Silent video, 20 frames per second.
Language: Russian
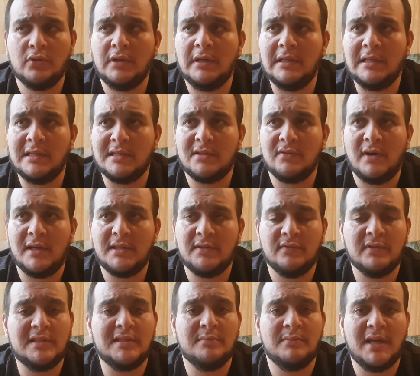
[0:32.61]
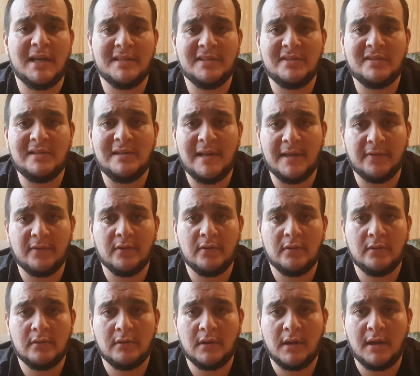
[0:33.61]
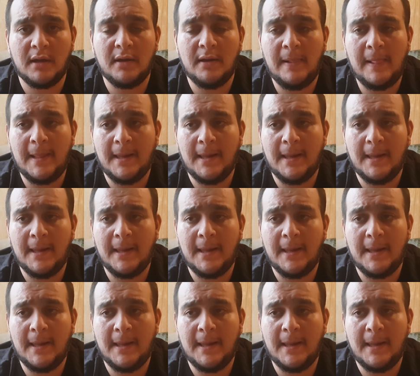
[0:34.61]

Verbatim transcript: голосовать 18 лет. Да?